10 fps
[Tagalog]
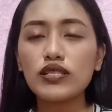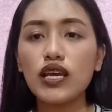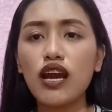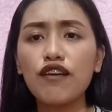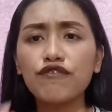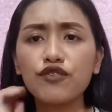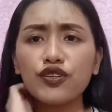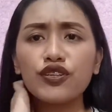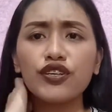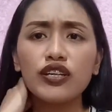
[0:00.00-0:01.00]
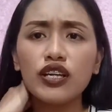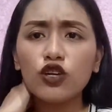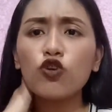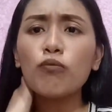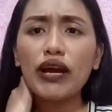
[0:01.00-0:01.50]
kasi after
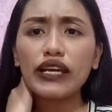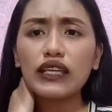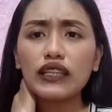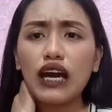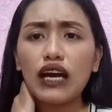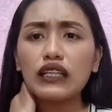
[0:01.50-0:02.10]
kung makita